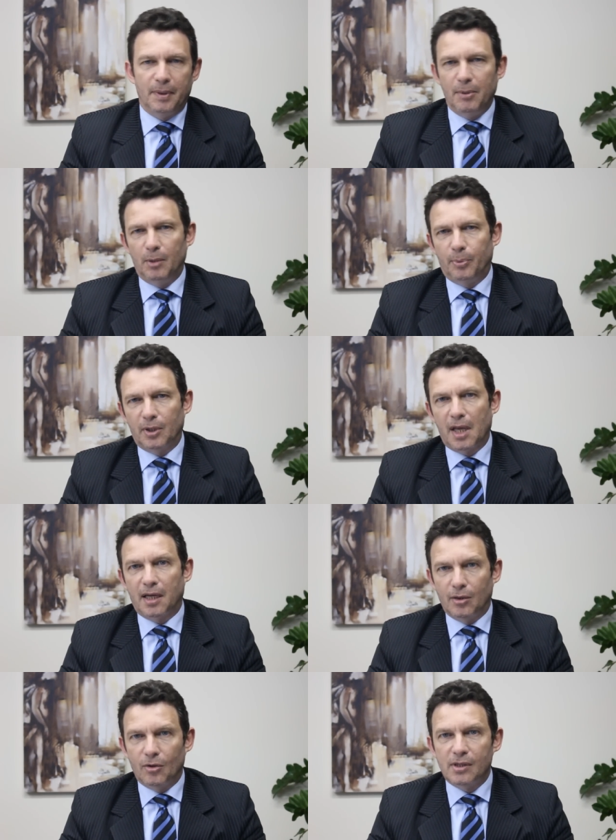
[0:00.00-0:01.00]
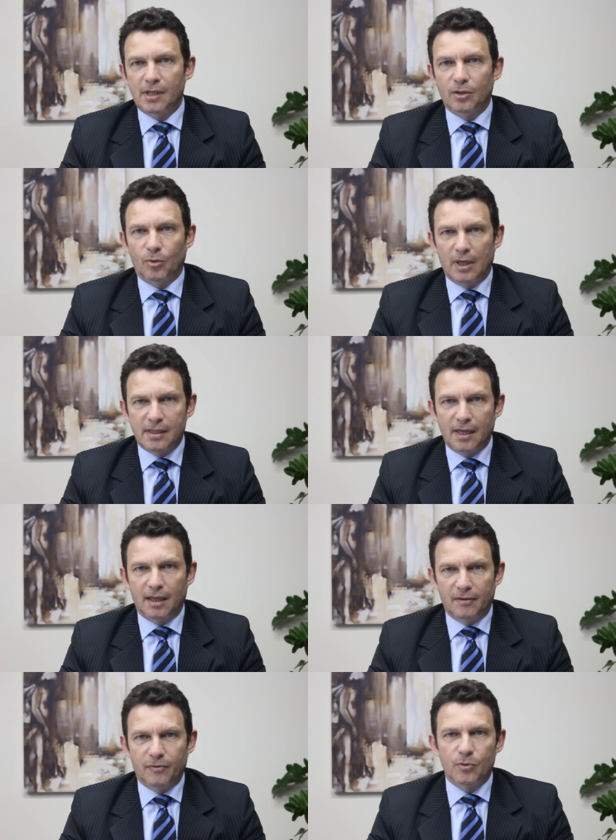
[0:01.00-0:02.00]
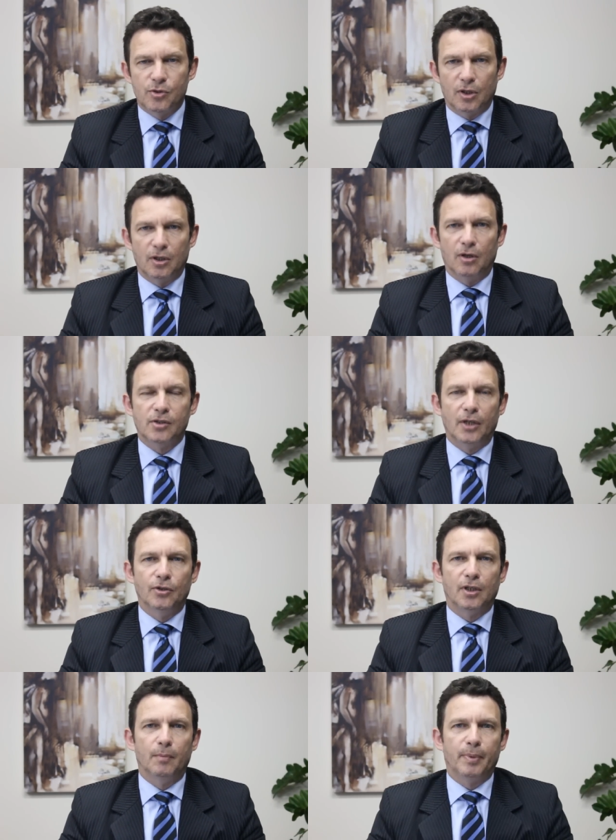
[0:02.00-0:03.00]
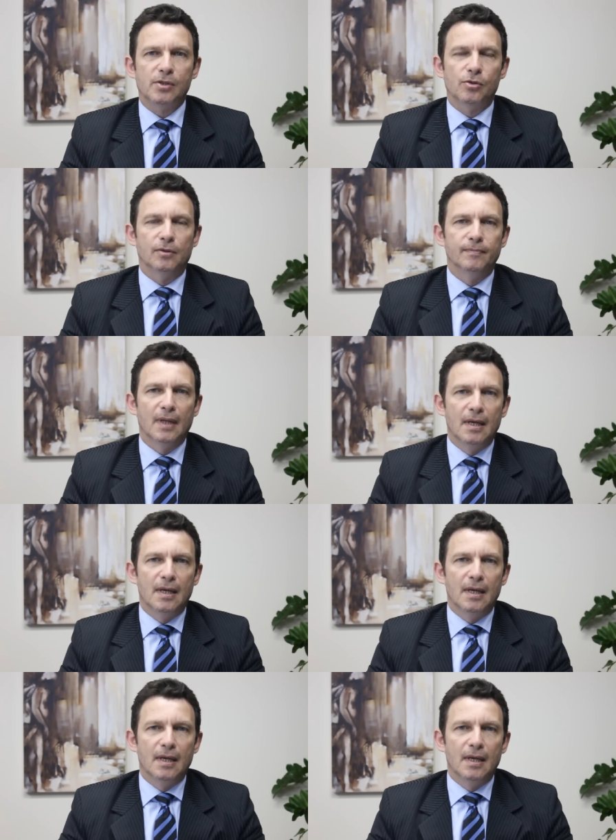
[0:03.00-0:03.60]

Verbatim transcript: primero porque quedó desactualizada en función de los años que pasó,